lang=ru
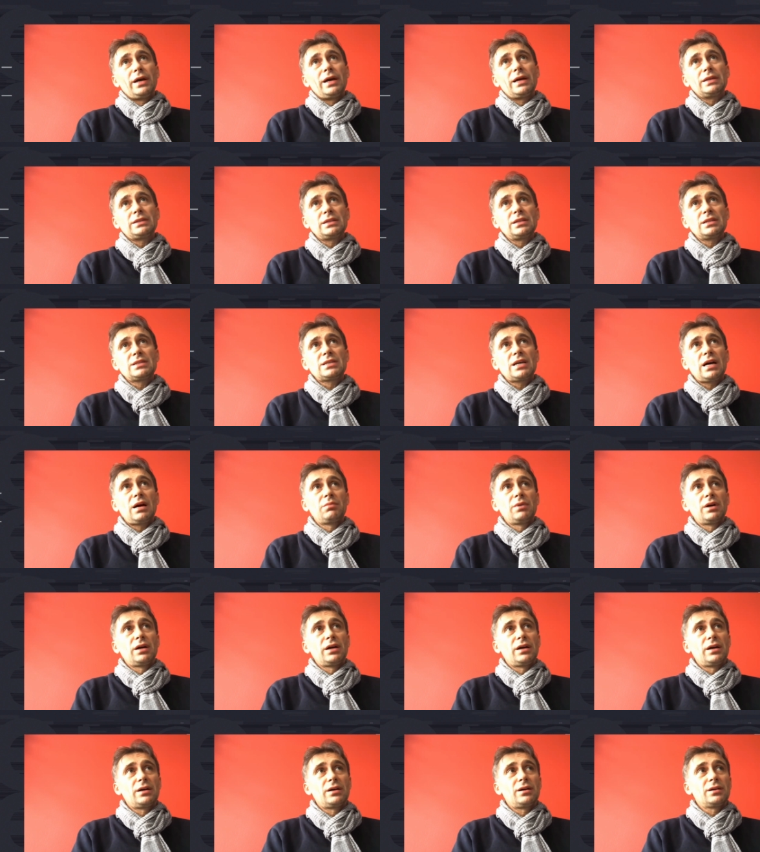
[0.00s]
это не
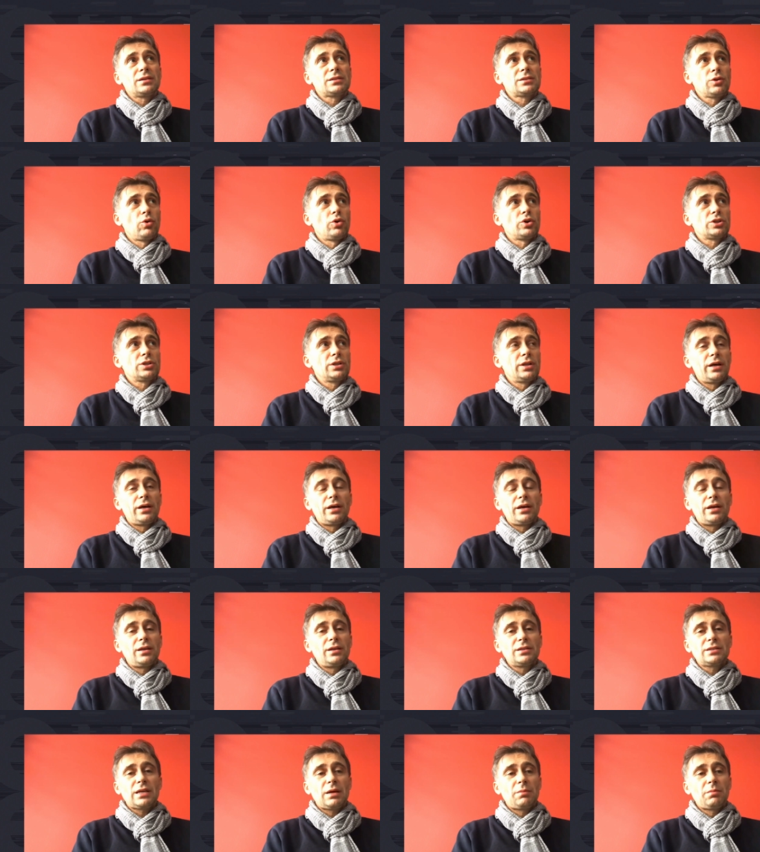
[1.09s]
самая сложная и
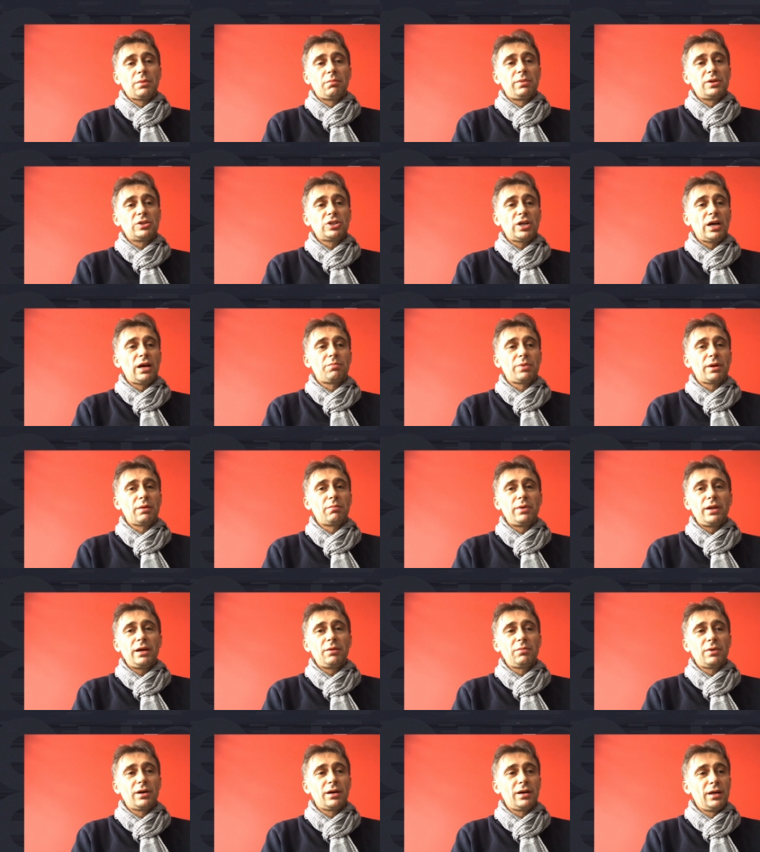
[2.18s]
не самая большая
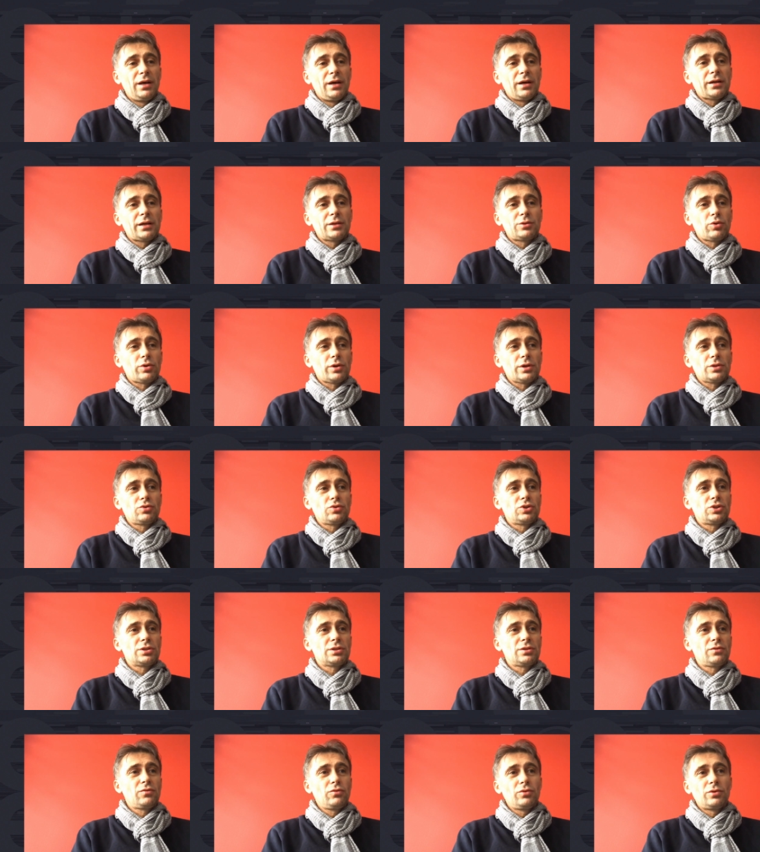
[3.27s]
проблема, которая
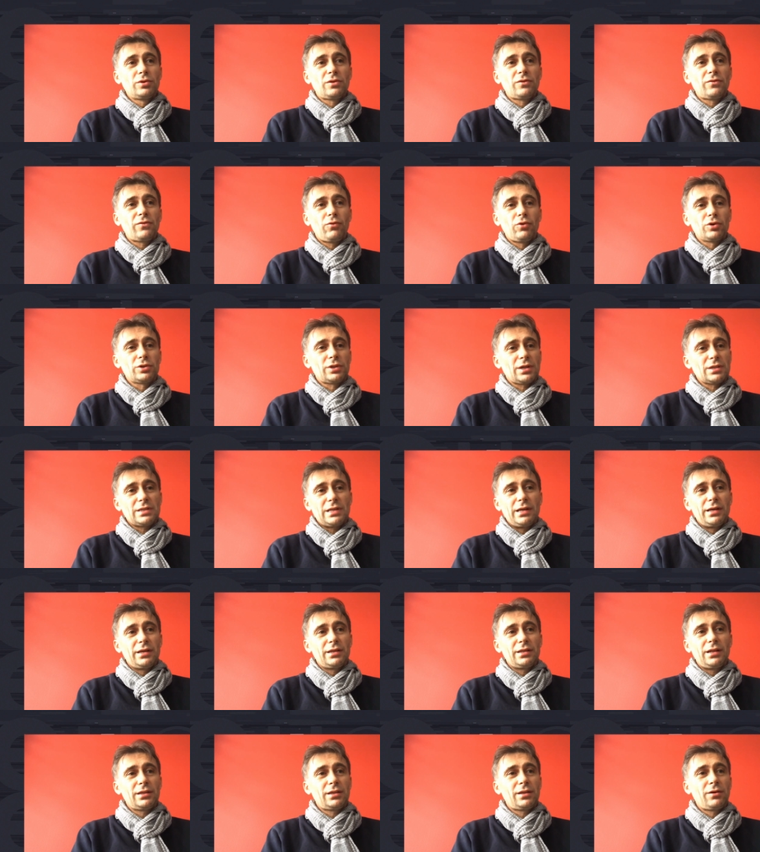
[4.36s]
существует в
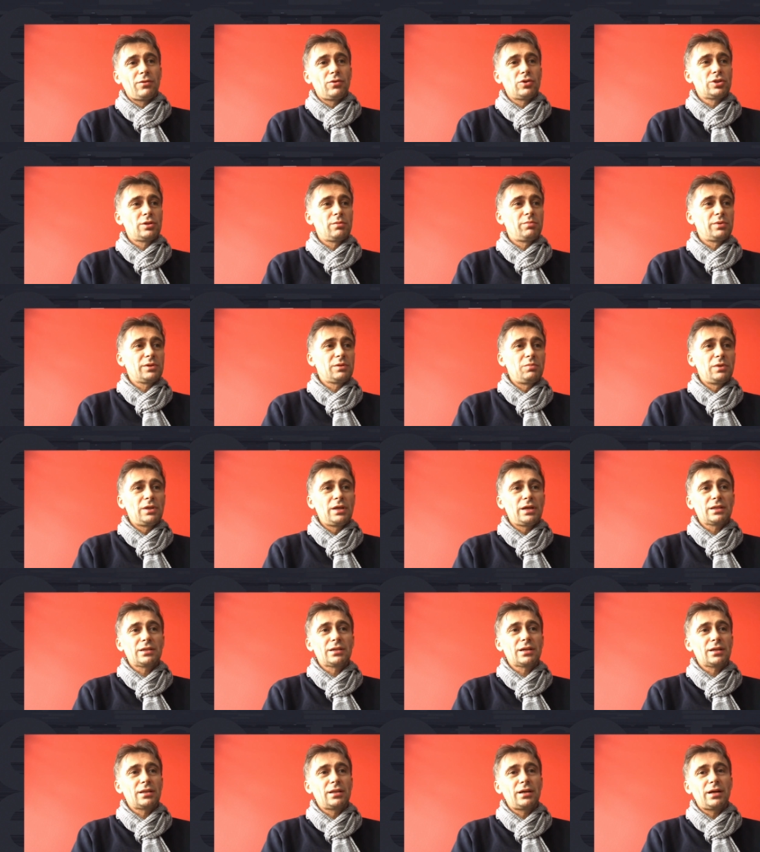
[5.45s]
отрасли для того, чтобы отменять
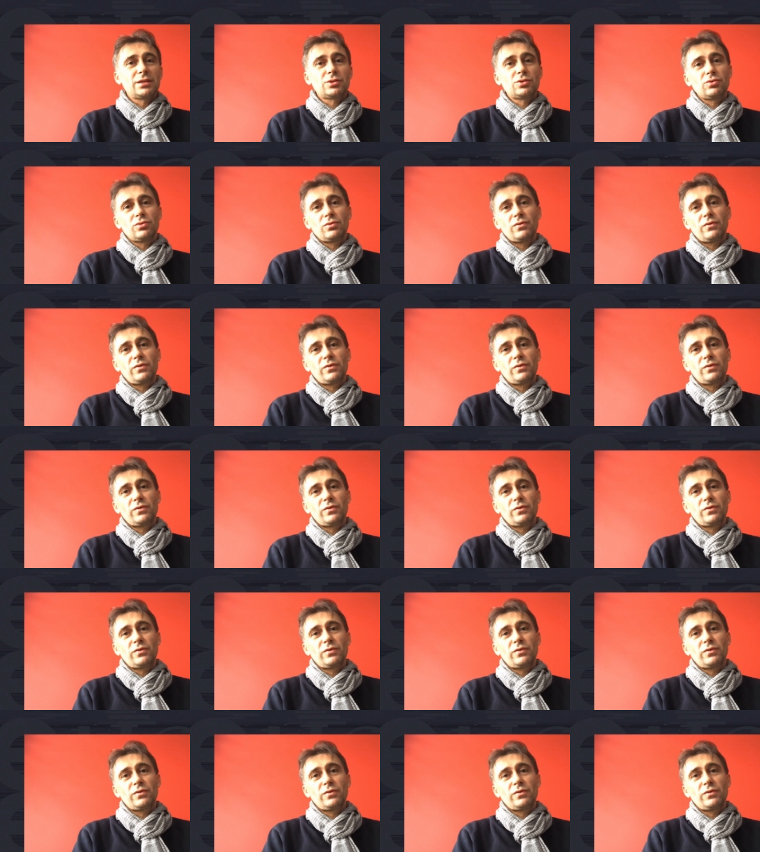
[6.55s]
градацию